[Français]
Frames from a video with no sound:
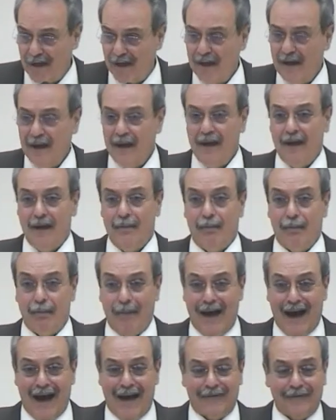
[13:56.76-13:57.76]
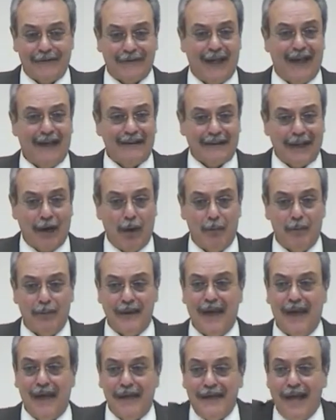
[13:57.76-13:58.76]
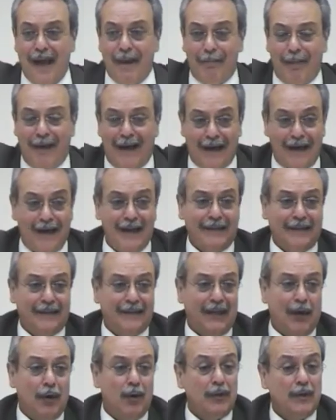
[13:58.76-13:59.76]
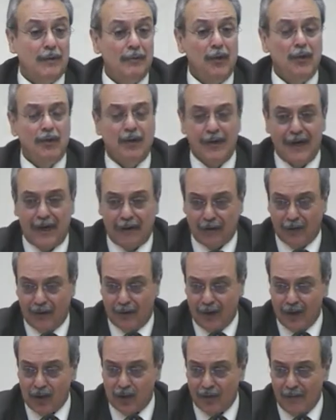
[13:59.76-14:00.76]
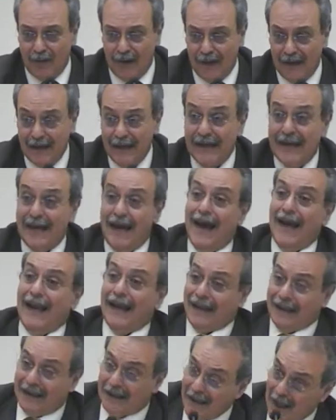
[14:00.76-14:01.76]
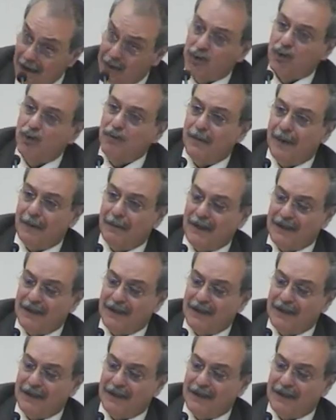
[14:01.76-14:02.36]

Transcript: Notre cœur peut être éclairé, notre esprit, pour connaître ce qui est indispensable